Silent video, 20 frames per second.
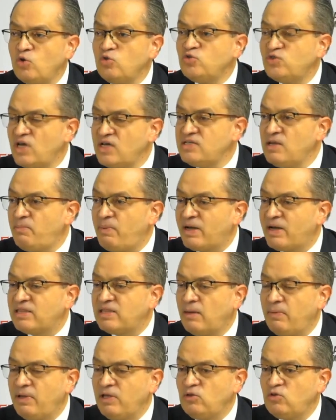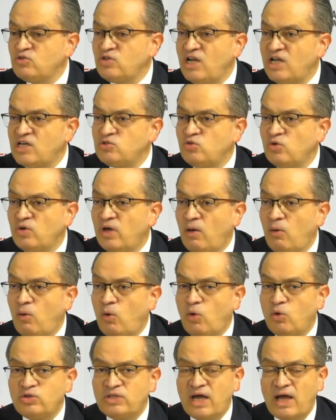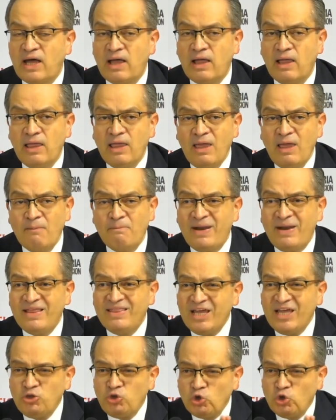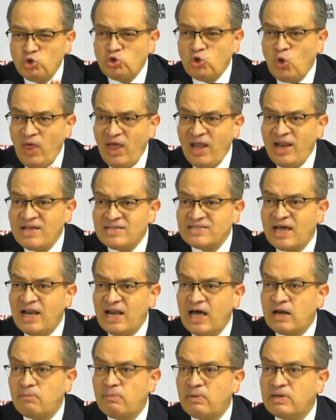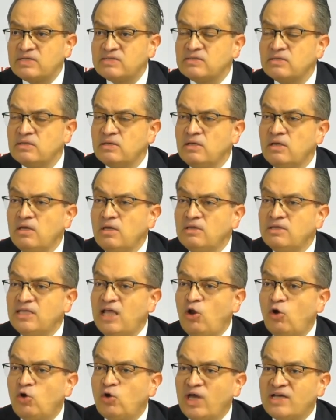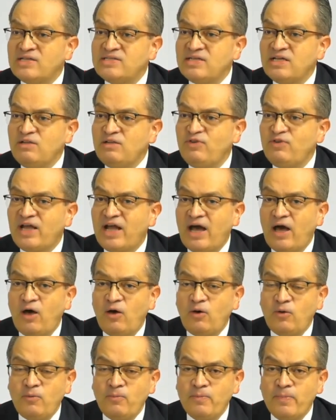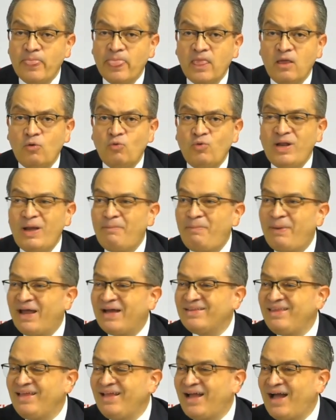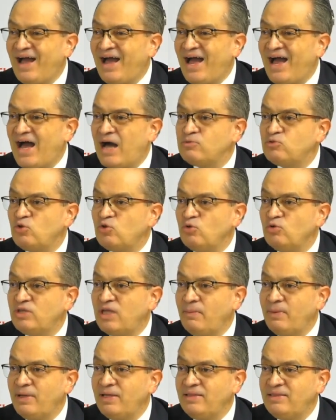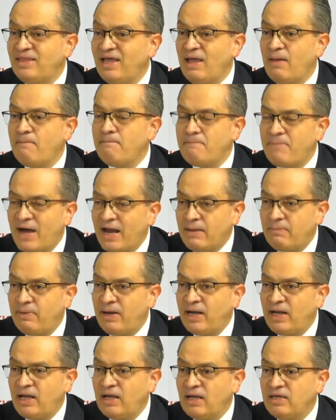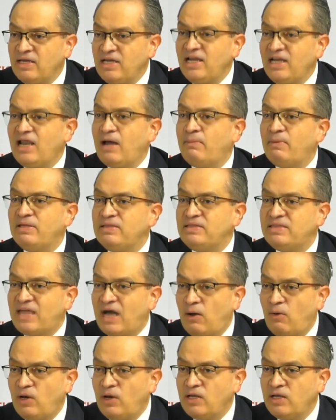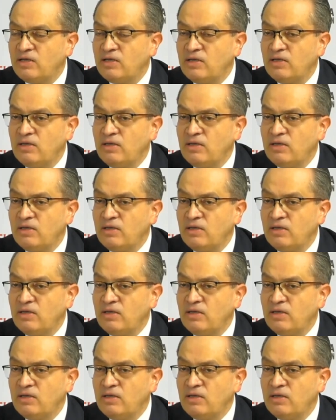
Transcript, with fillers: con seis departamentos y la ciudad de Bogotá, prendiendo todas las alarmas de lo que ha significado una práctica absolutamente bárbara y lamentable,